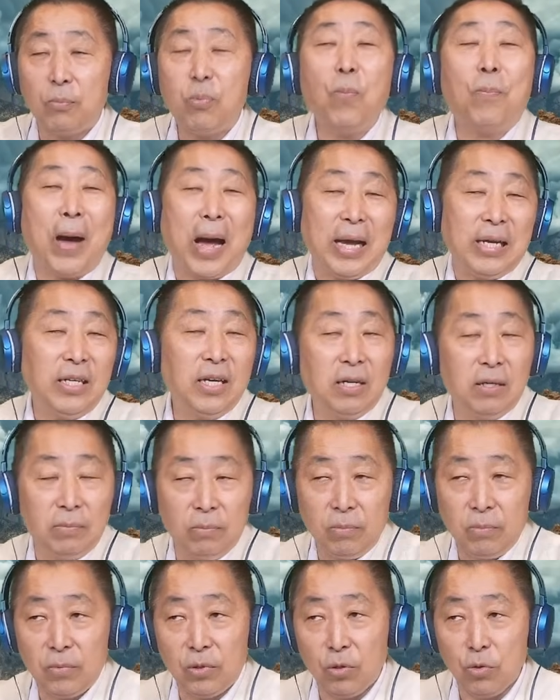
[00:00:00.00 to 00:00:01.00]
不白的
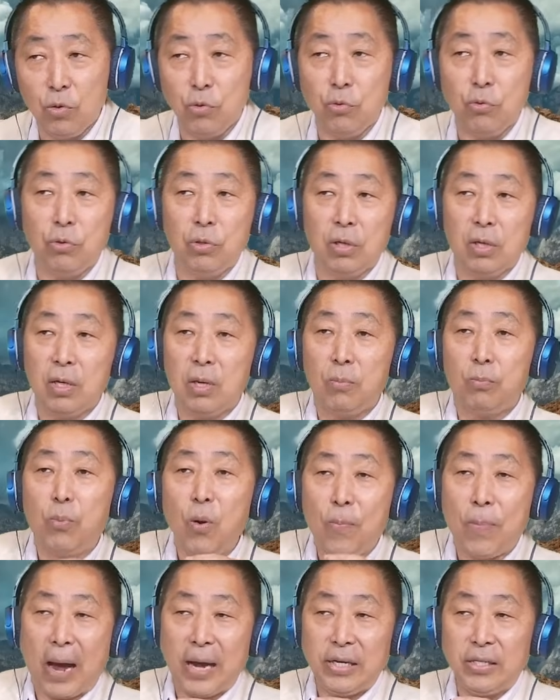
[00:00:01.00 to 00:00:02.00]
女，
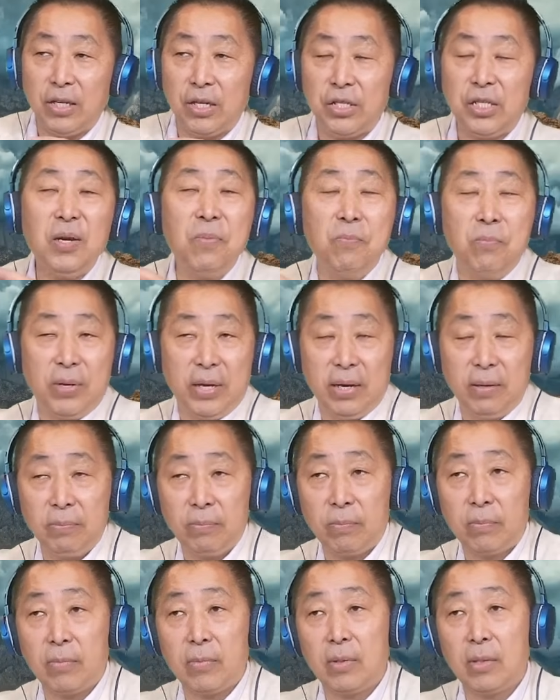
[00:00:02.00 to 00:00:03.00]
不白的性别，
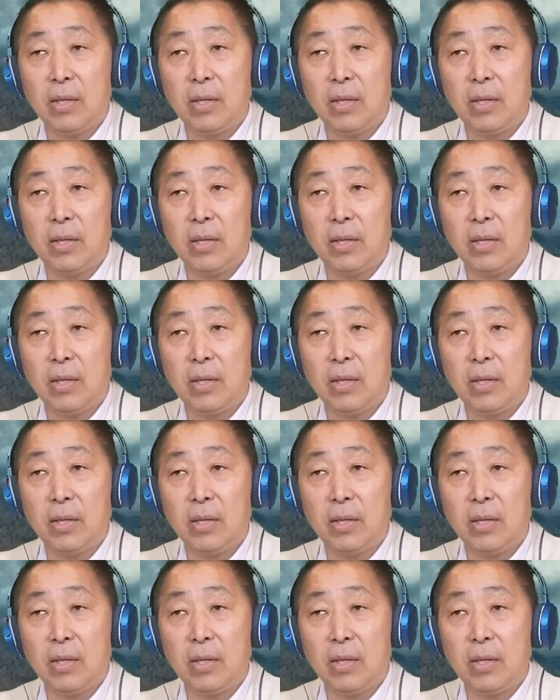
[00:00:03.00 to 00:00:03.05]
